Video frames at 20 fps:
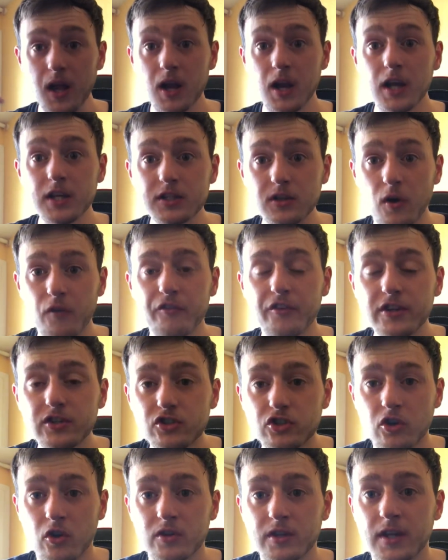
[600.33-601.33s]
Là en fait
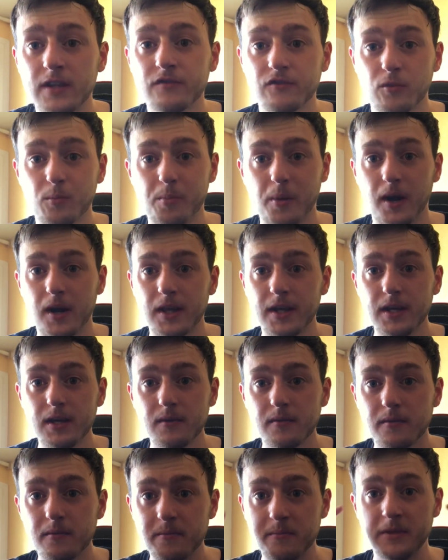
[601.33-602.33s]
je suis en train de vous parler,
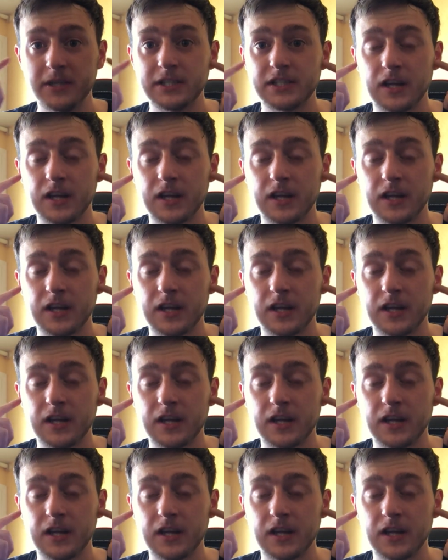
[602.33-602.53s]
mais